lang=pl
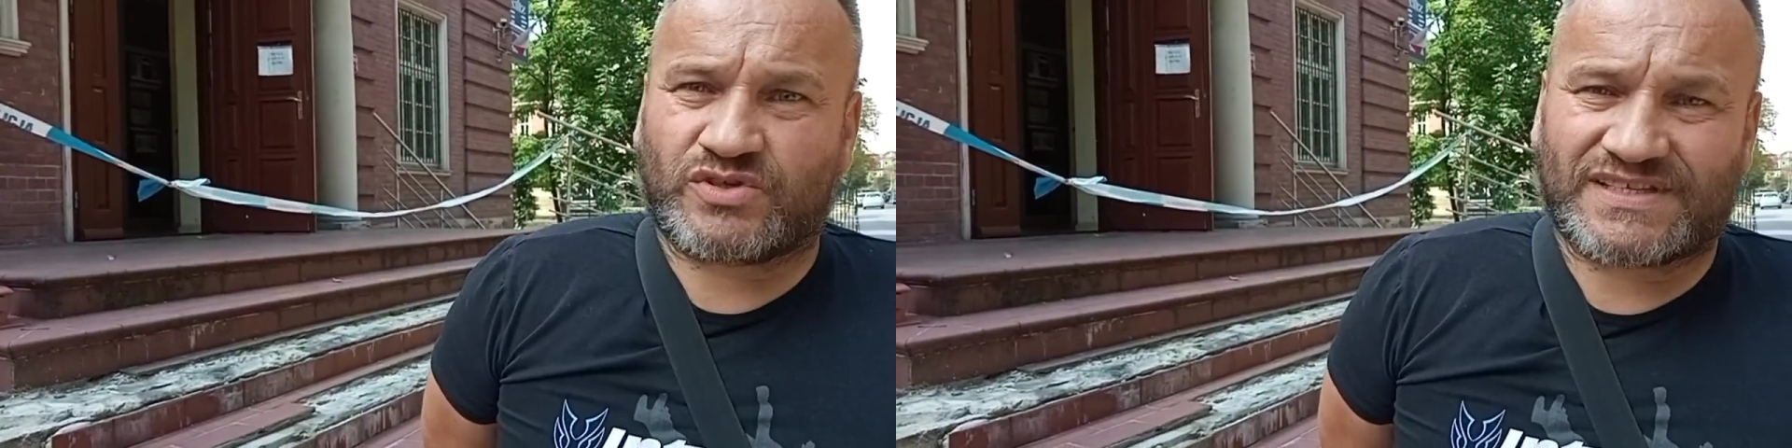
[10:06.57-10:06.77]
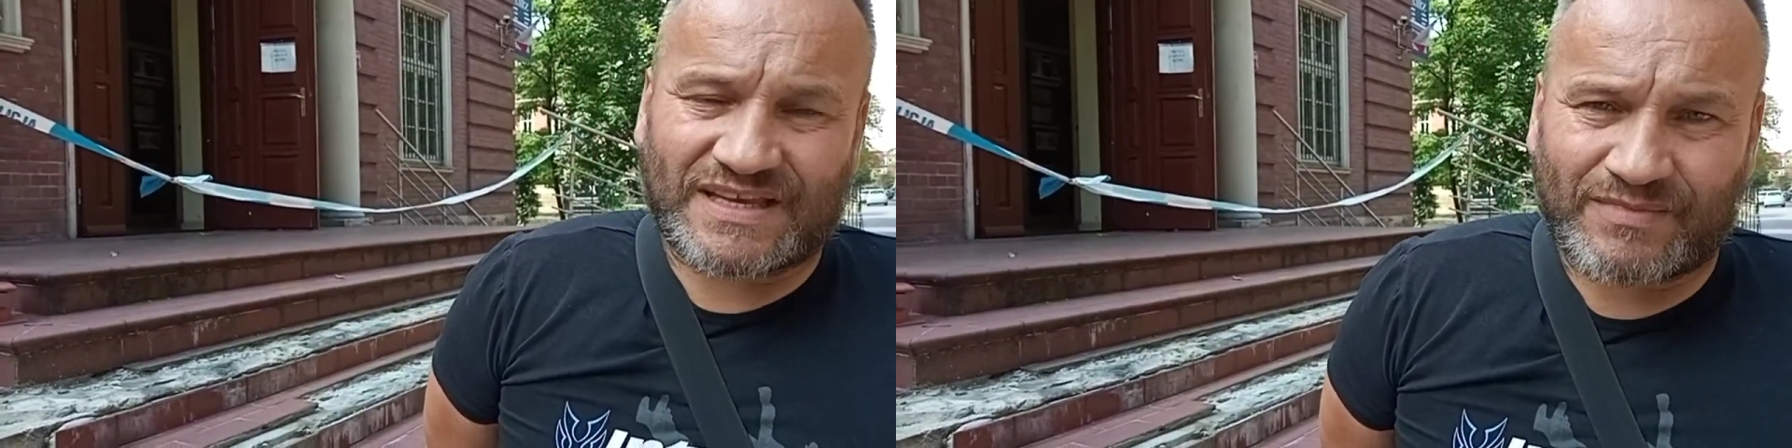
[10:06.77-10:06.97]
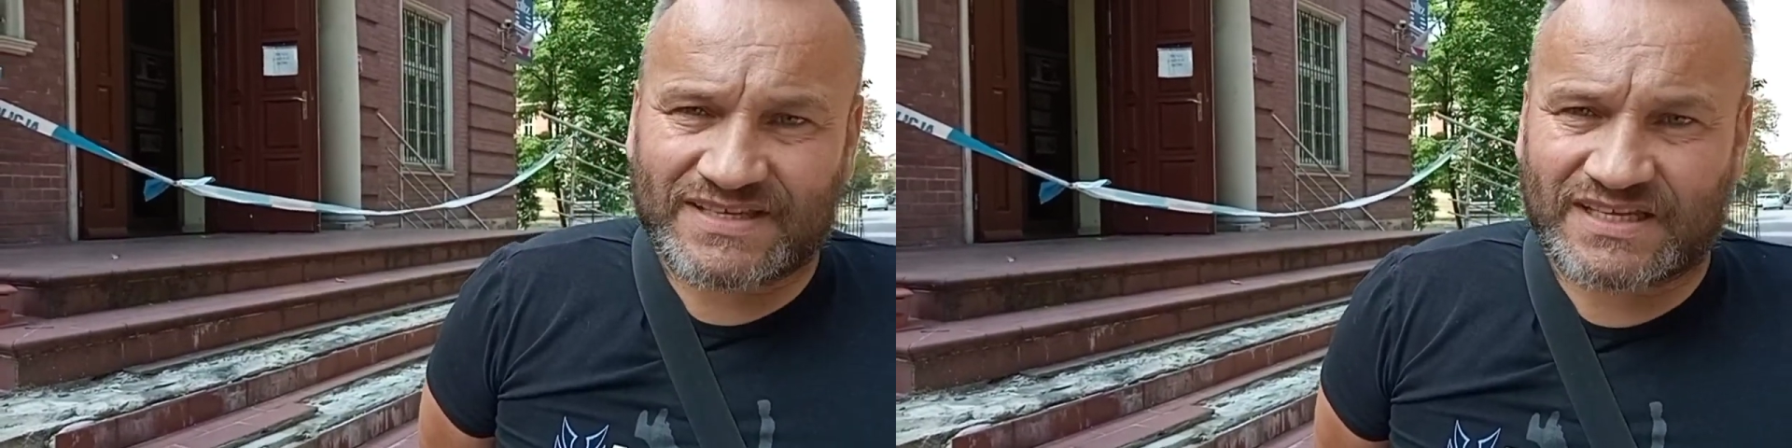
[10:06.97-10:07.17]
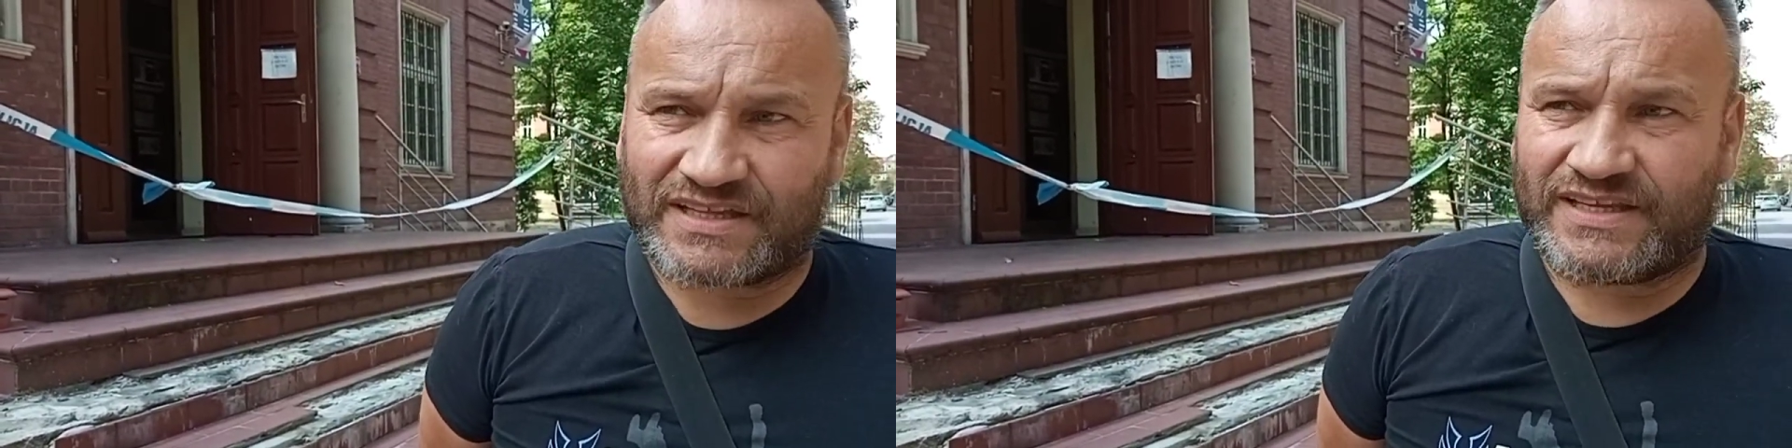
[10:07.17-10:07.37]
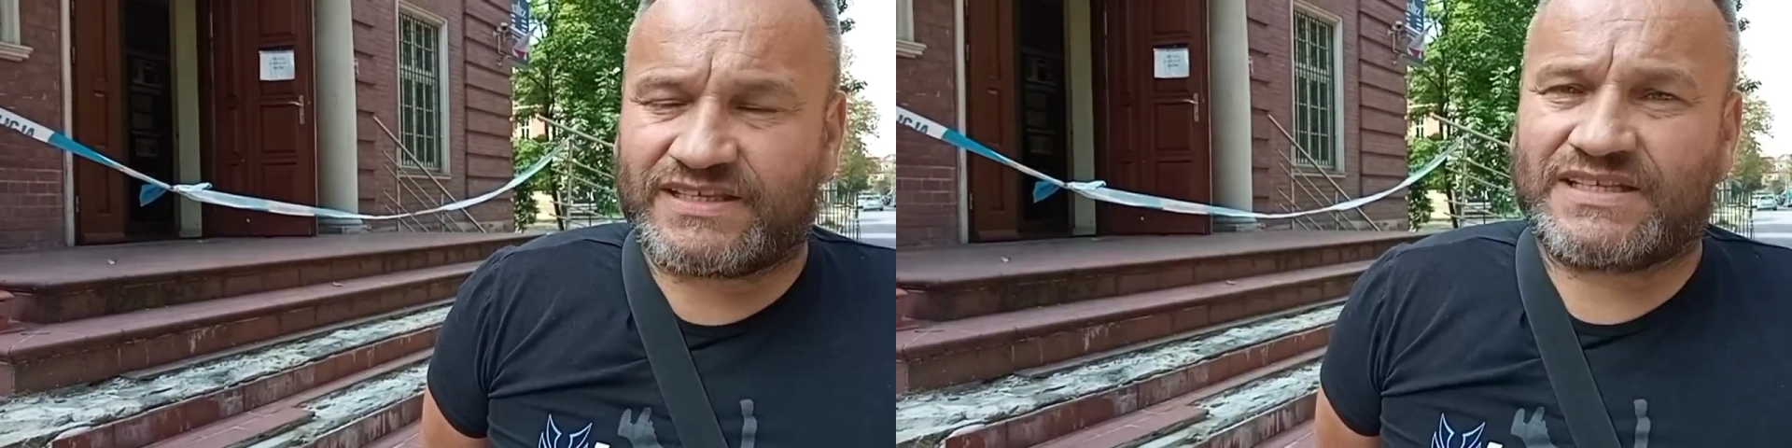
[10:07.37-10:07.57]
że
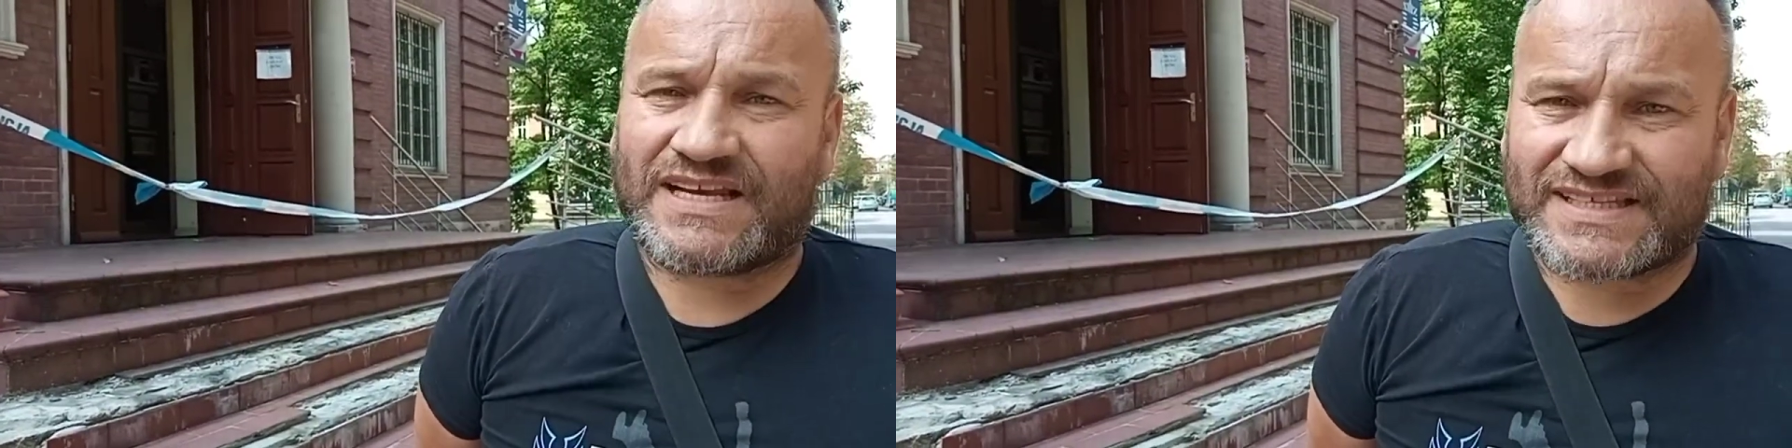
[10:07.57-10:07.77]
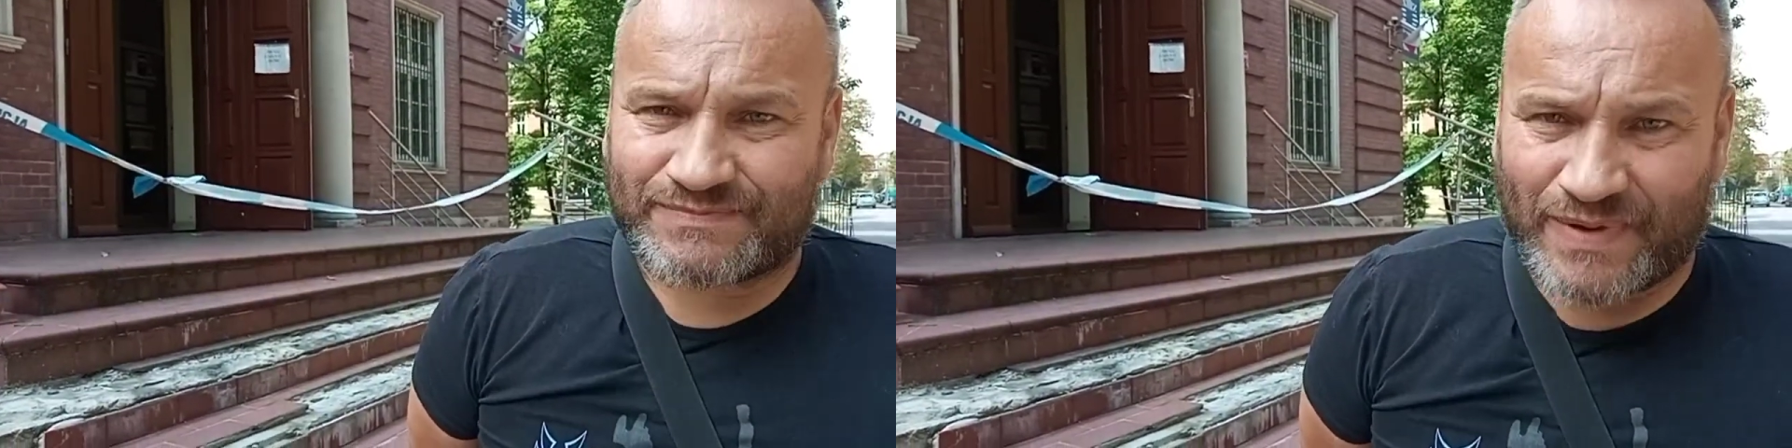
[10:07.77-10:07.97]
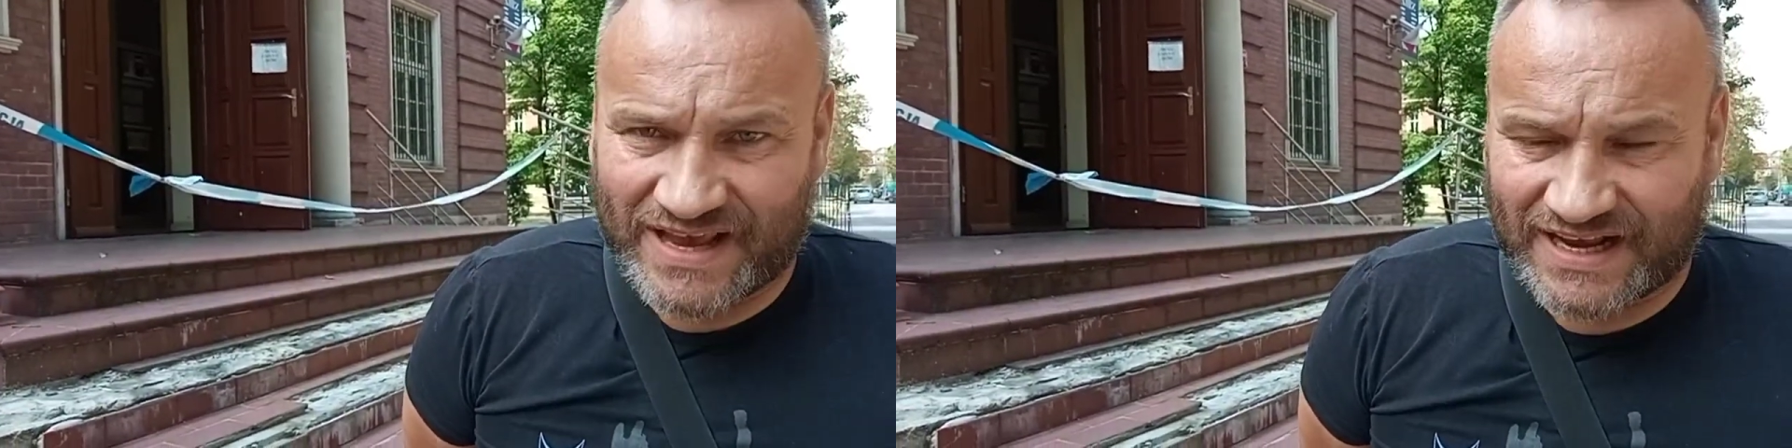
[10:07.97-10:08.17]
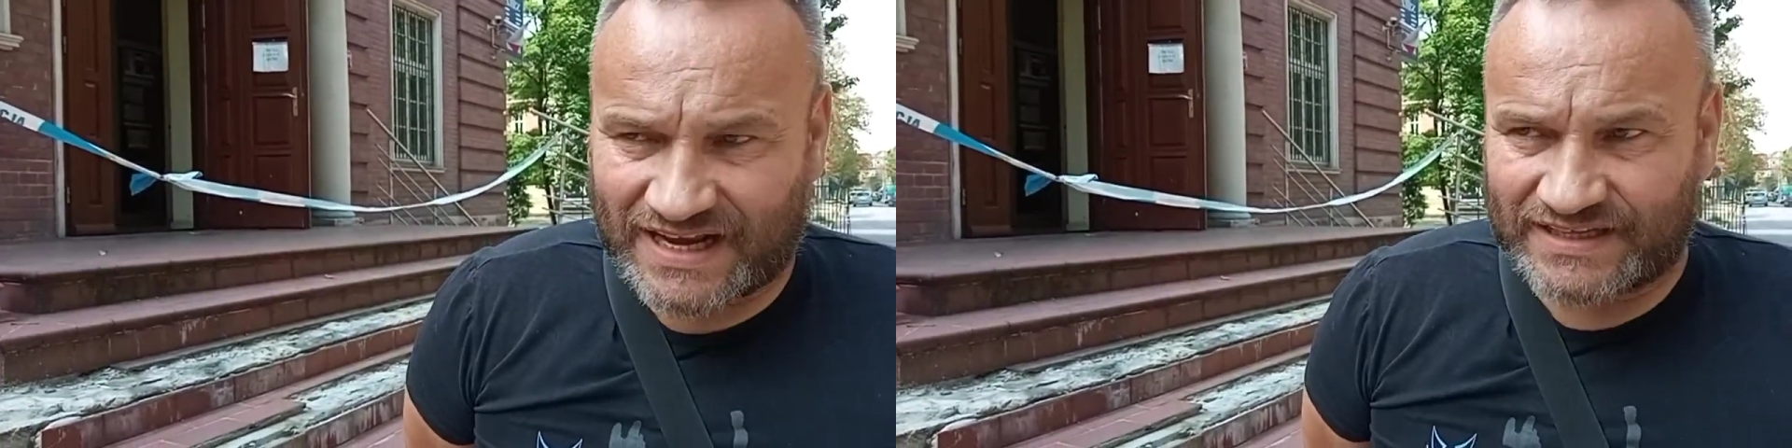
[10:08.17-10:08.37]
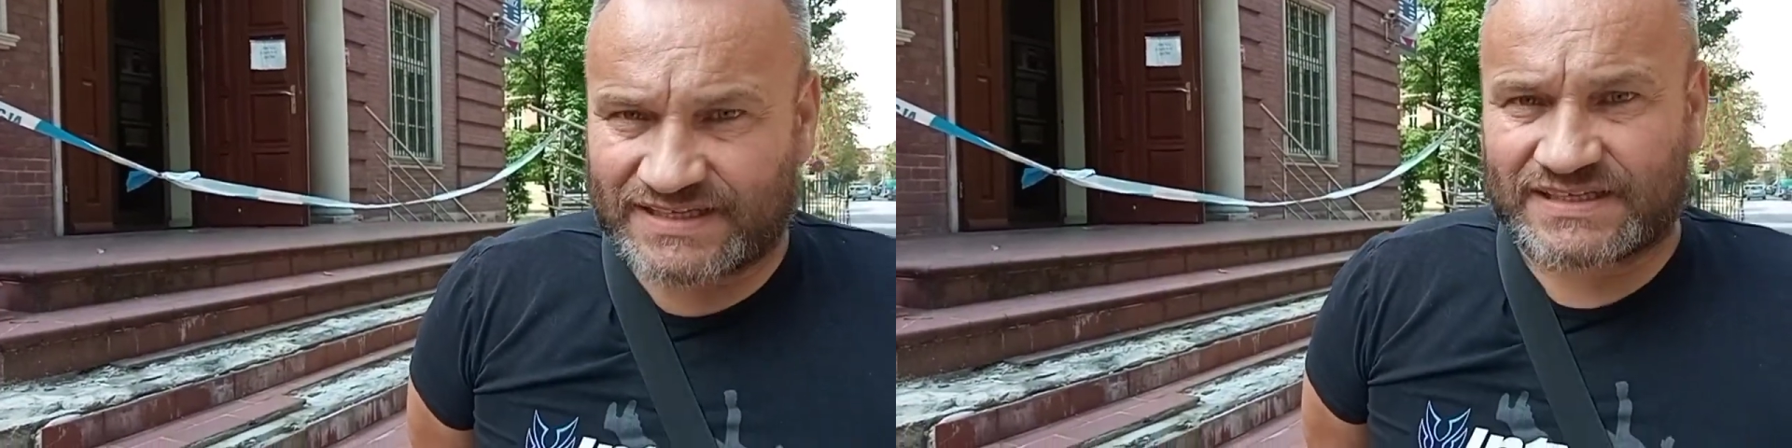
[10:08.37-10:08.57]
zamazany znak,
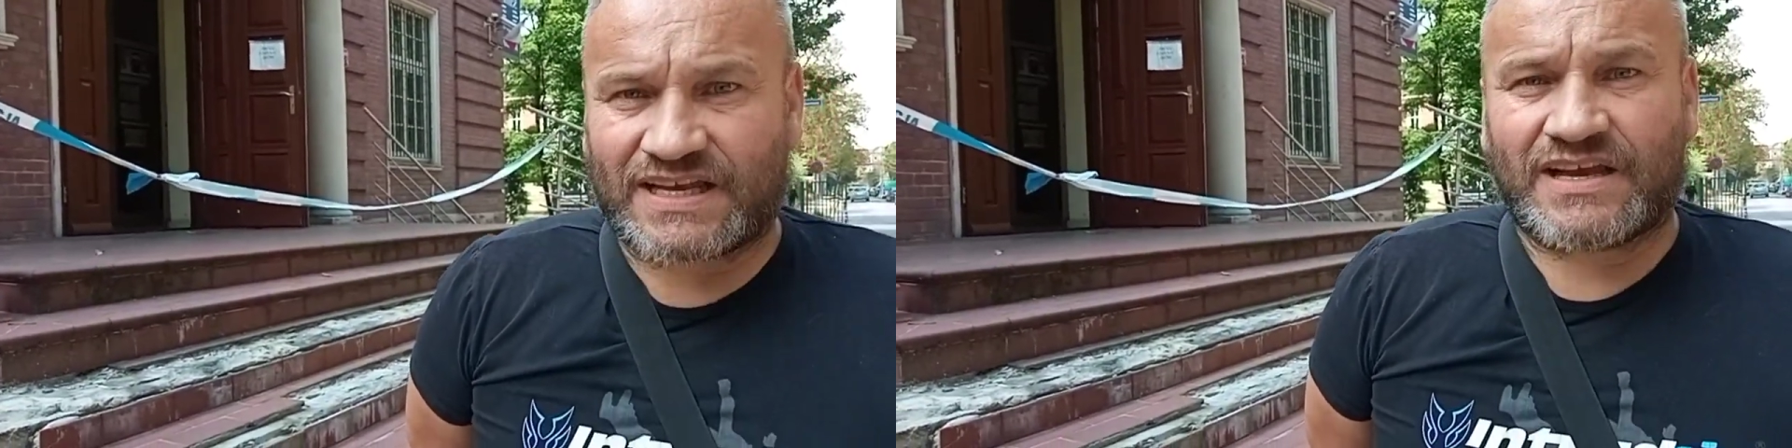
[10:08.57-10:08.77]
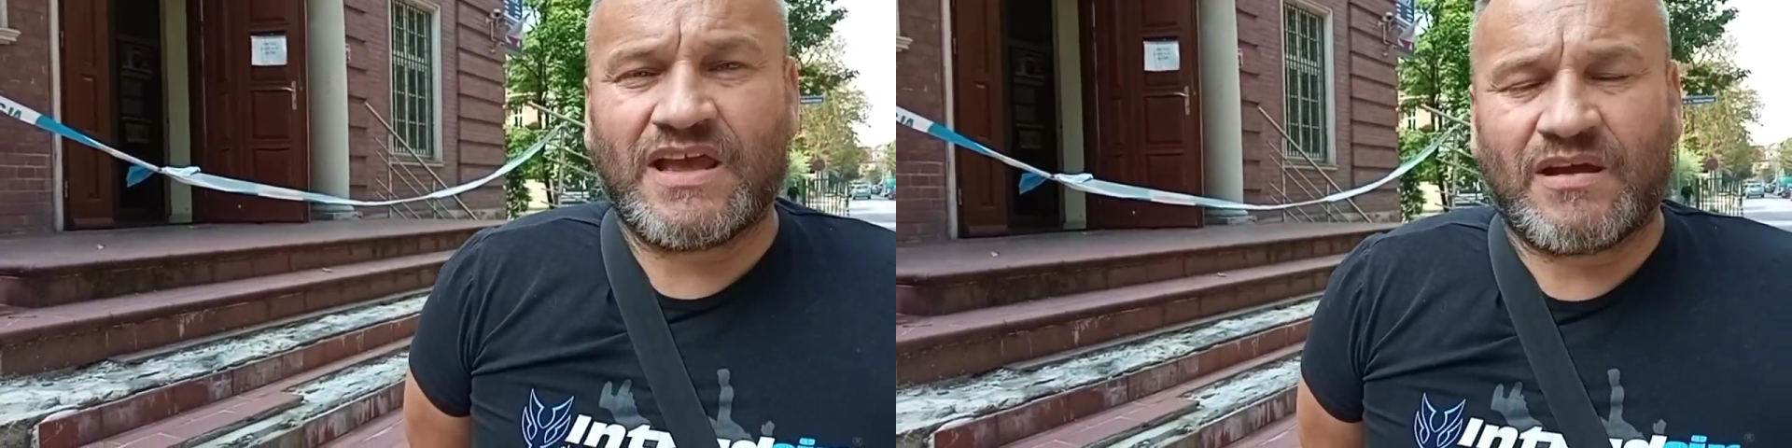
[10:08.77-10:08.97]
spękany znak,